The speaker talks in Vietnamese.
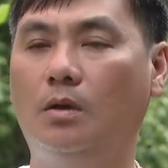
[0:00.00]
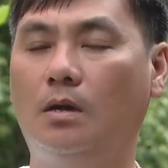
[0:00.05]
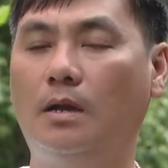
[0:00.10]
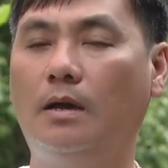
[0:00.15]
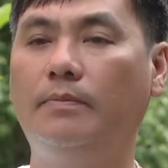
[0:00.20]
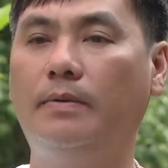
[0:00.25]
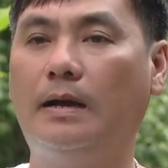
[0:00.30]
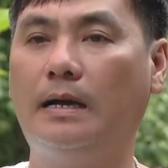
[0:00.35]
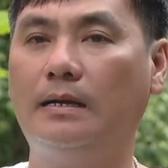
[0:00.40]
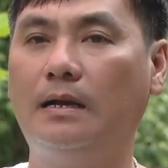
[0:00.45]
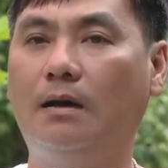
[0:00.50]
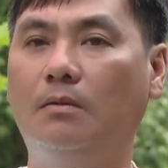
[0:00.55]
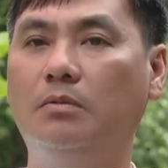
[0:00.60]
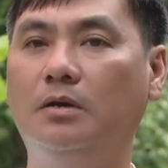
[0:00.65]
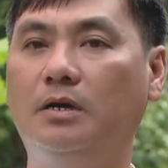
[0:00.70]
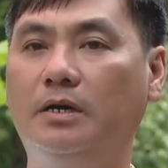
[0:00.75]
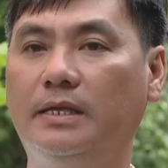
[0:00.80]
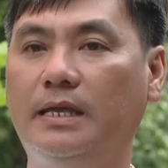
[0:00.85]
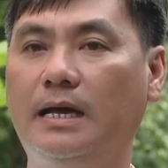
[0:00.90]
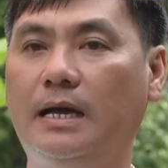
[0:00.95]
đã vận động
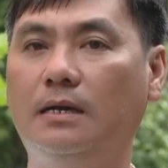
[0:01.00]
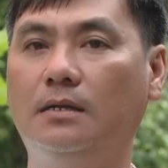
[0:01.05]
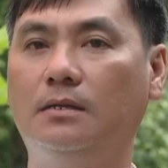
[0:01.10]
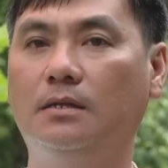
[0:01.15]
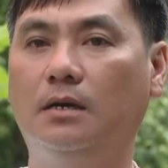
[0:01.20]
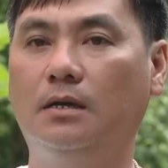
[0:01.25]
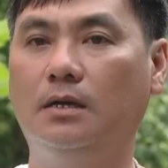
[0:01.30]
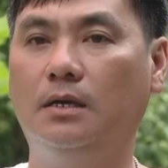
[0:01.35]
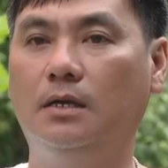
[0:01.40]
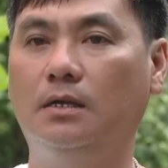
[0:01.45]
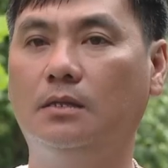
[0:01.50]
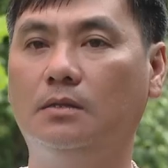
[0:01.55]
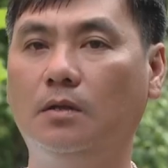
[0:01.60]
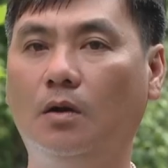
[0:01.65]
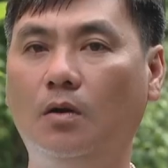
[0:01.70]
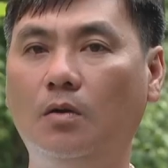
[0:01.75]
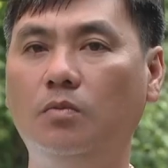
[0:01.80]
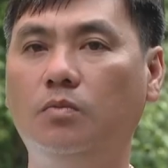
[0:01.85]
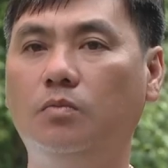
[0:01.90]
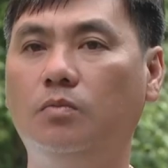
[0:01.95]
người dân thực hiện
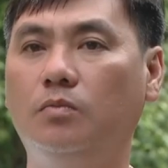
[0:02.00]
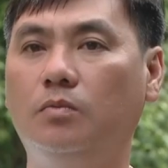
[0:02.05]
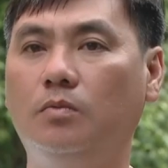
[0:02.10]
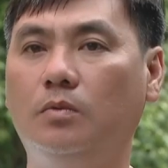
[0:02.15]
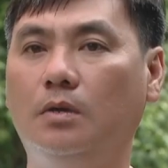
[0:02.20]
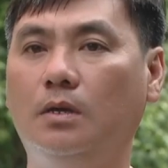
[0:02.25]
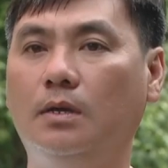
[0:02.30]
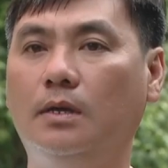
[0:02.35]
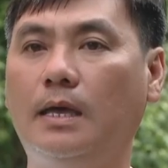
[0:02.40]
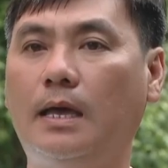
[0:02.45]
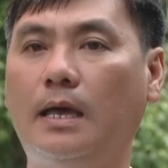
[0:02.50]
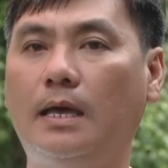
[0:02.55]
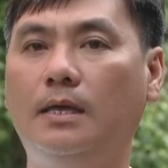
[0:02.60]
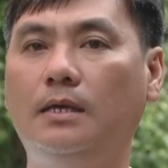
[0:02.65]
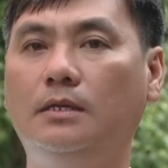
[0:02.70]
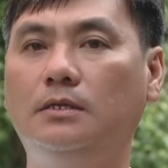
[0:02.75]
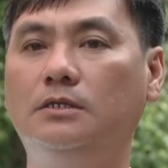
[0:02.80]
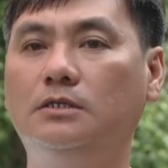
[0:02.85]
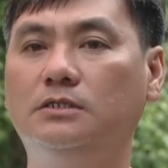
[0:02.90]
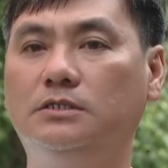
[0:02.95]
tốt những
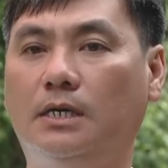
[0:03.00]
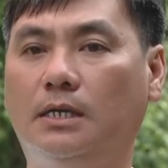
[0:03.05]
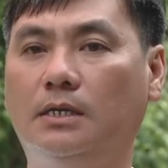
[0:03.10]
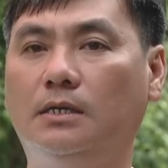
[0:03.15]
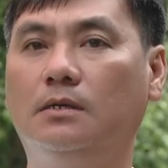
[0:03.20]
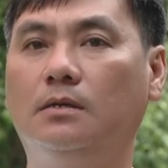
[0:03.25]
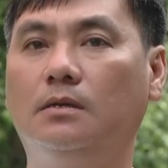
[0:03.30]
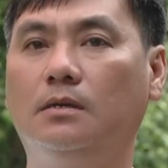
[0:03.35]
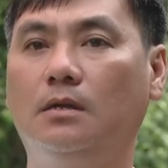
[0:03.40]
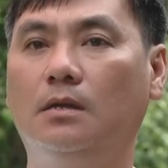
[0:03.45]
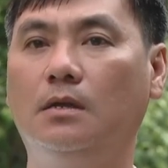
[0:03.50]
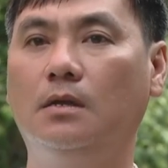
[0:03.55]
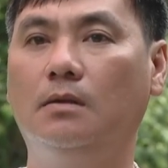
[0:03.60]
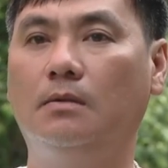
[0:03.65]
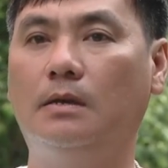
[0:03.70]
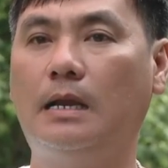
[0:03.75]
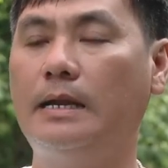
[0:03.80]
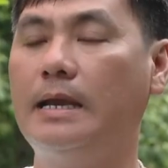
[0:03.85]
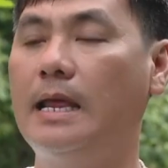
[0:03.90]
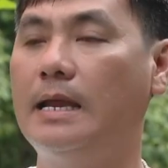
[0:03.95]
cái chương trình
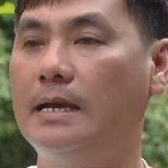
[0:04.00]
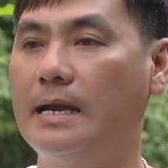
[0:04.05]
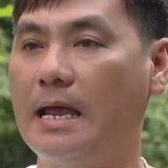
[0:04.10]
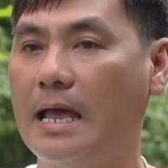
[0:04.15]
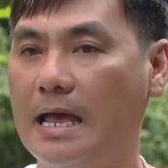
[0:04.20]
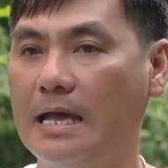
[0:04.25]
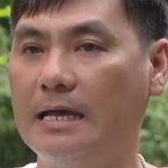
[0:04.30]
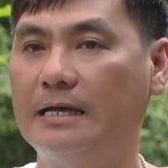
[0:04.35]
đã đề ra.